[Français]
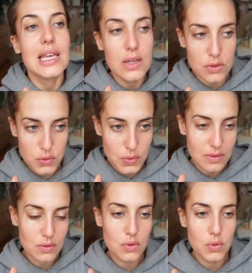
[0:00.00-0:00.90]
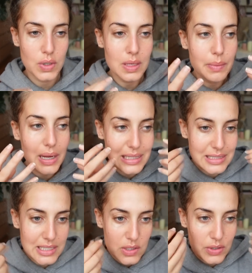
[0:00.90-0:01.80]
et ensuite de l'huile, bah,
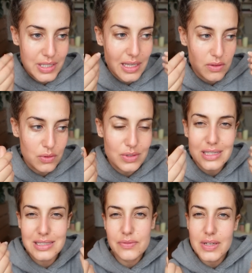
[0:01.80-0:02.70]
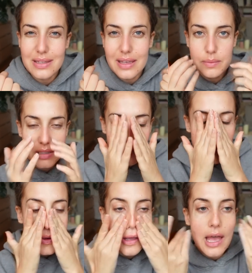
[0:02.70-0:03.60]
l'acide hyaluronique a tendance à s'effriter un petit peu.